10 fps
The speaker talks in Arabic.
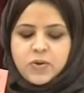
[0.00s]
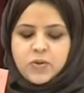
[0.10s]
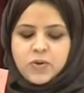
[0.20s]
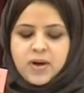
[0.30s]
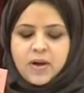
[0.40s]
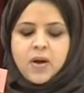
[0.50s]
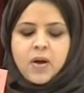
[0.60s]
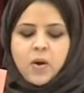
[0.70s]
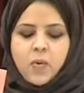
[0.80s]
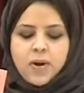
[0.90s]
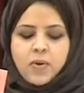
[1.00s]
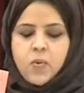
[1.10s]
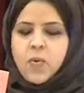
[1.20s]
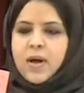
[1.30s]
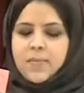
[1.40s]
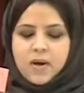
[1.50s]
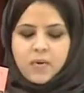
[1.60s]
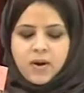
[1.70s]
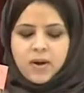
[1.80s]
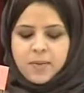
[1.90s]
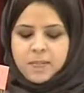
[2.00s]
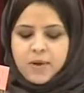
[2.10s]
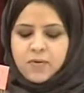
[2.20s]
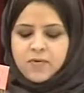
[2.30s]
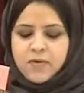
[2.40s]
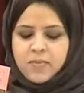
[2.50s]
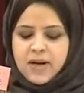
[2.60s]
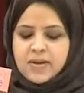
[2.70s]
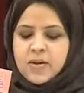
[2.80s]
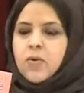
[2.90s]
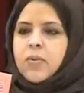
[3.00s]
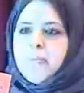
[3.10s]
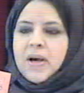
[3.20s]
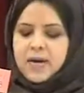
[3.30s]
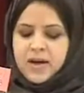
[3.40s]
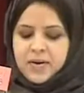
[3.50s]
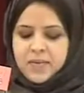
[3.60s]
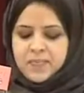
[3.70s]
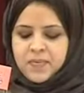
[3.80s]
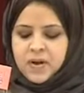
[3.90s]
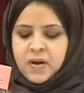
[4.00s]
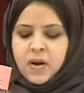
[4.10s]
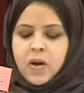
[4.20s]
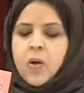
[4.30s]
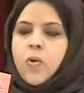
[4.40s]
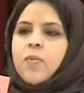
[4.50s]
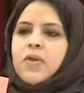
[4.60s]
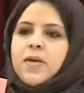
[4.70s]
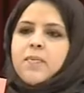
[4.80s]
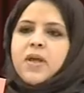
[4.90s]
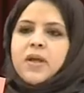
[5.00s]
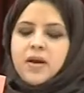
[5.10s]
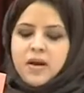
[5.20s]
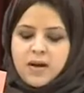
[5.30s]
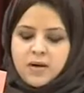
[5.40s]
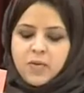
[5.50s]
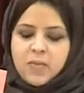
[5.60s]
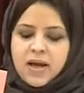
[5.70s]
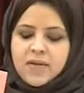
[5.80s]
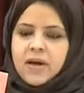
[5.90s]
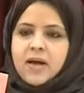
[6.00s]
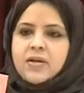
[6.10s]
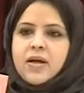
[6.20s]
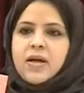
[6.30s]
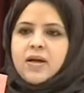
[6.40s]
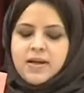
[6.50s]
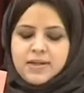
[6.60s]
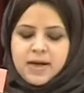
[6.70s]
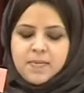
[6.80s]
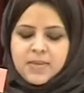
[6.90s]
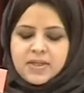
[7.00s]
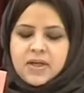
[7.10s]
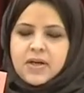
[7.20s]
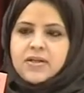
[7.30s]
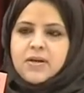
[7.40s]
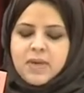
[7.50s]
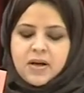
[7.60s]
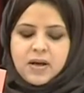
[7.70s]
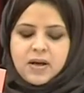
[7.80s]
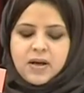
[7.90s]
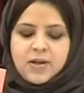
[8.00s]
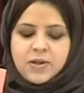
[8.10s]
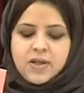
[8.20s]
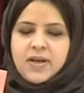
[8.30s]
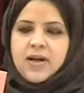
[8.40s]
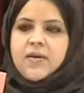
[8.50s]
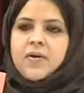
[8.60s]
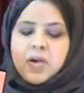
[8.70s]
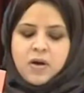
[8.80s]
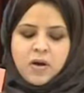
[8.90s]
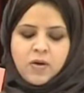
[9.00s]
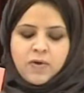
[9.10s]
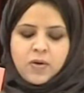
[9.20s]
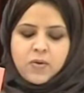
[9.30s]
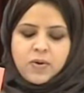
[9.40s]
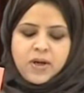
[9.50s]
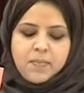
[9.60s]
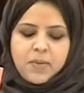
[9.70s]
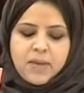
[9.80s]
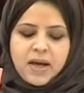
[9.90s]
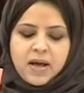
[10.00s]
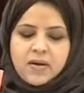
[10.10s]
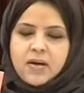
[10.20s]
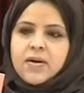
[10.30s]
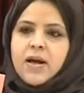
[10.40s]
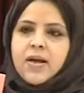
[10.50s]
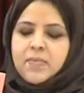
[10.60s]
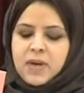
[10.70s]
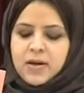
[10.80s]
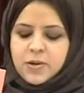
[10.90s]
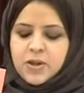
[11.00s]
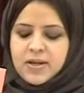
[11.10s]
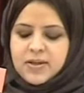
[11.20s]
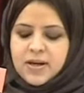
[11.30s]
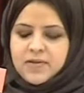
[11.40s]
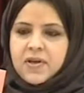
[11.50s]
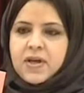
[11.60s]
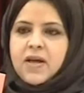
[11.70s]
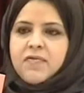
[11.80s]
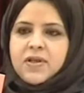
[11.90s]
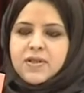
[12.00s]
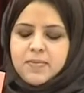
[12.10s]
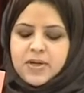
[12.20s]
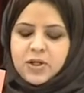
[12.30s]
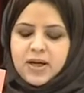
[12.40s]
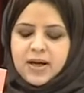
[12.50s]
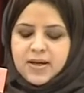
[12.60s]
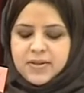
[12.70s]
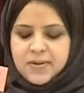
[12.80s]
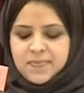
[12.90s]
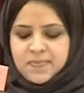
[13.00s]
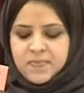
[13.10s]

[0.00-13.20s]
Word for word: الشورى والنواب أن أرحب بكم في بلدكم البحرين ومثمنين لكم هذا العطاء لدعم مسيرة المرأة الخليجية فخورين بما حققناه من إنجازات في كافة المجالات